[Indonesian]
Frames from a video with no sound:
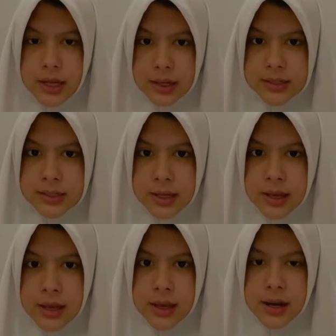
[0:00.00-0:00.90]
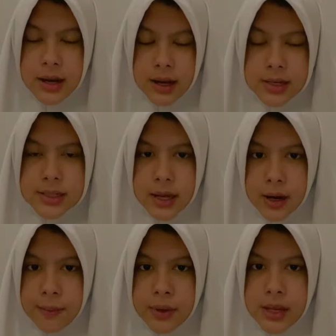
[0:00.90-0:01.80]
sanksi dengan
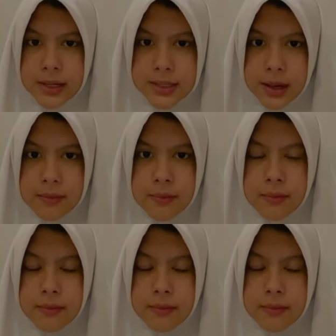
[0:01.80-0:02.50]
cara menyasar